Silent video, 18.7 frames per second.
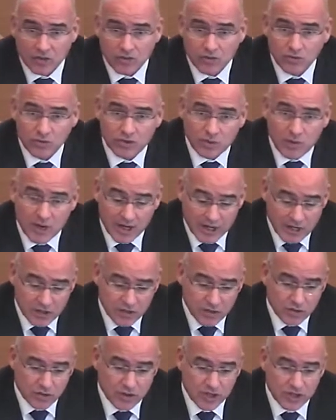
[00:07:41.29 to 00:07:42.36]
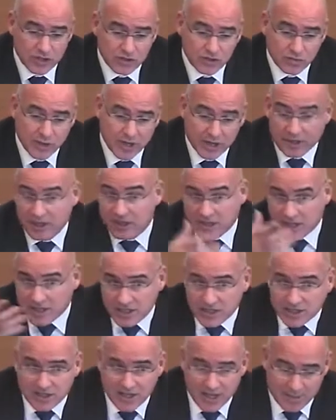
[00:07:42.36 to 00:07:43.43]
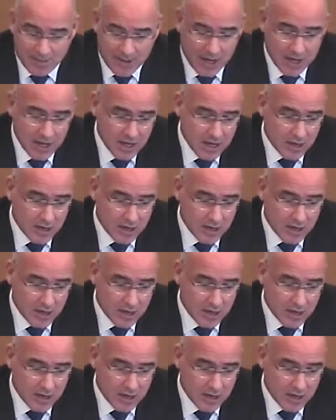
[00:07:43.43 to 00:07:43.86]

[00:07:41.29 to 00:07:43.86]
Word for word: tutti quelli che sono gli strumenti del sistema